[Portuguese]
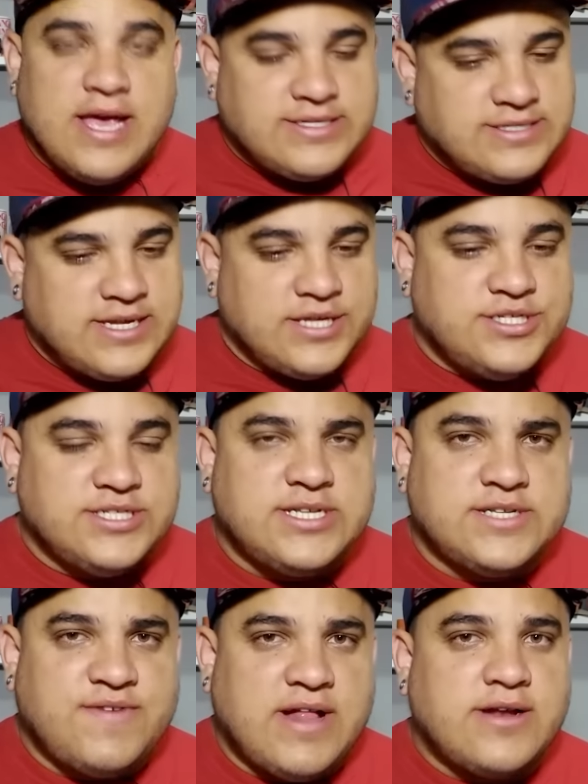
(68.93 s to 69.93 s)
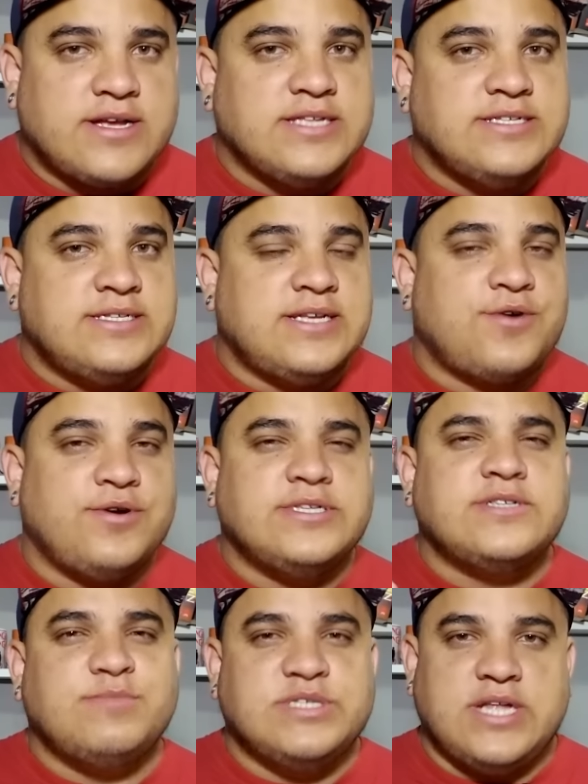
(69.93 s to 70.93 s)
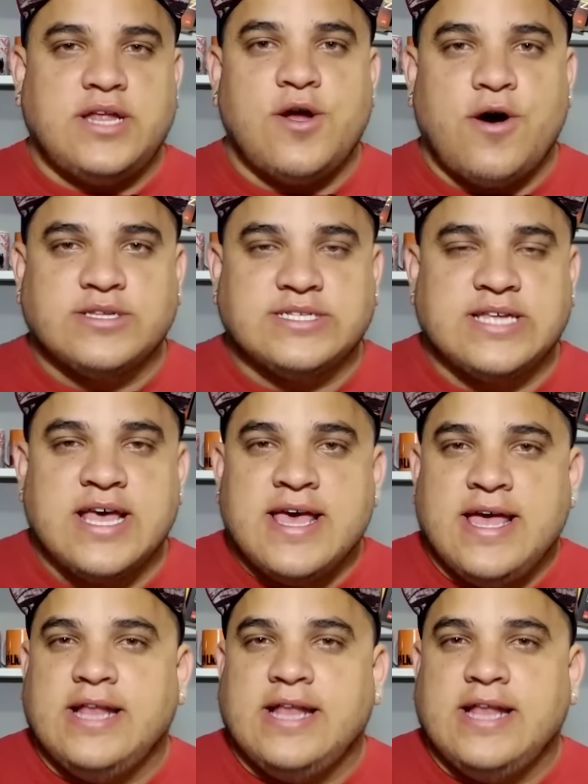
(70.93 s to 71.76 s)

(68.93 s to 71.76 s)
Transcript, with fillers: esses cientistas falaram que existem coisas misteriosas,